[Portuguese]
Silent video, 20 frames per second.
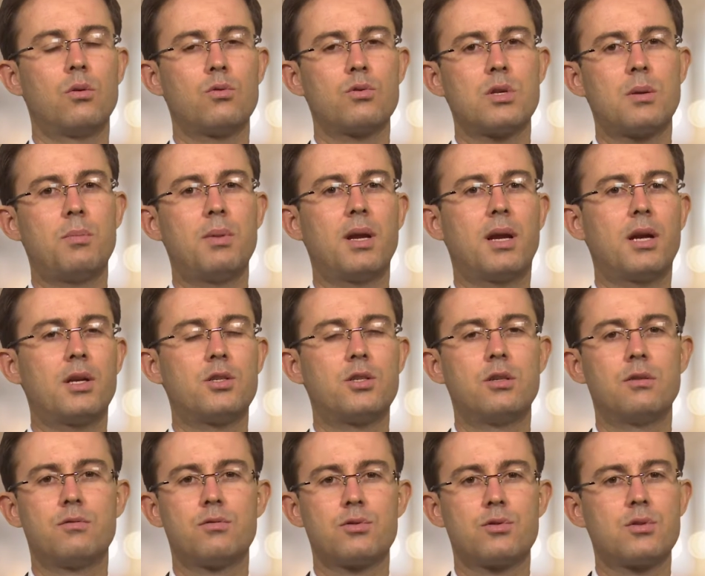os
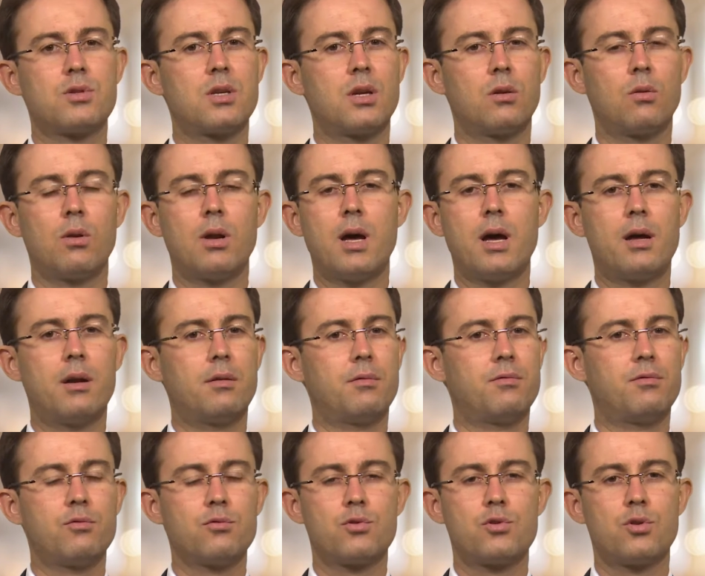aplicativos do celular
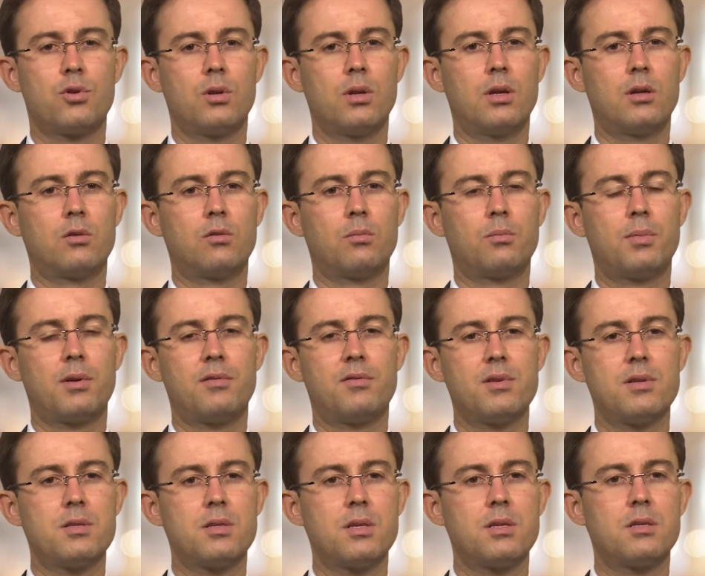funcionando para
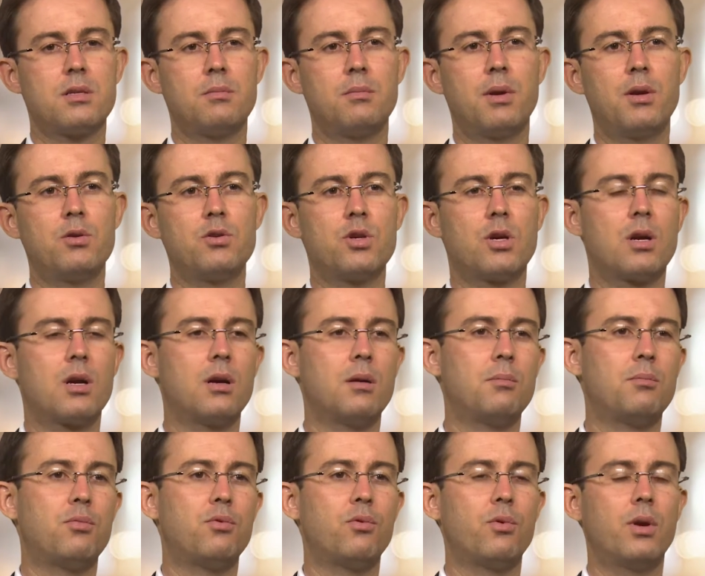fazer esse meio de
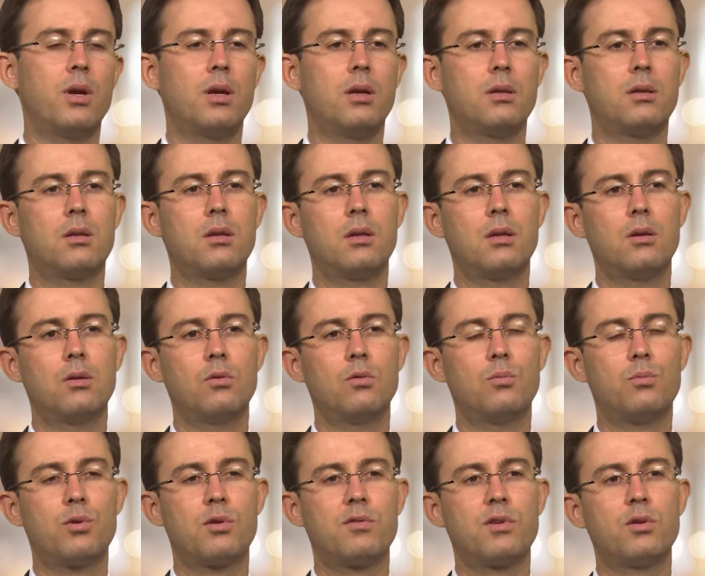campo entre o
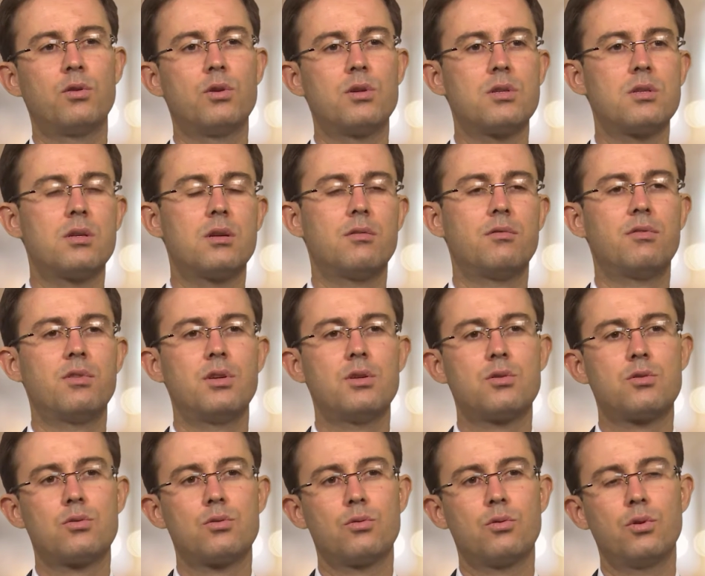provedor de
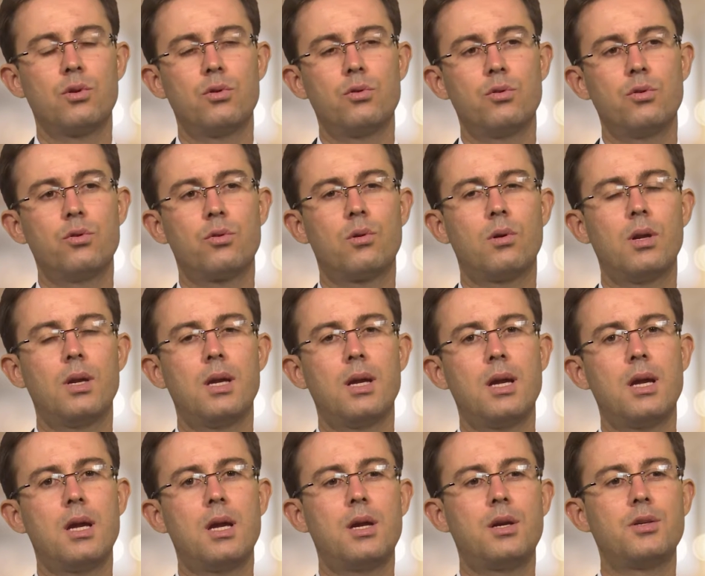serviço e o, e o
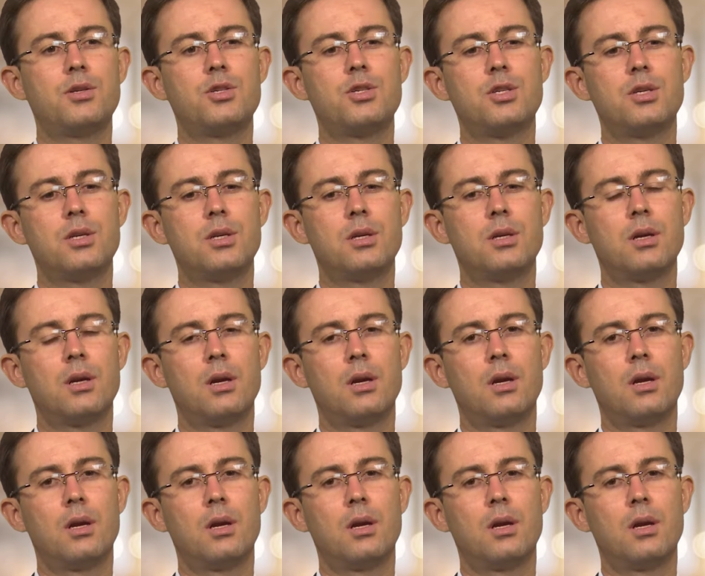cliente,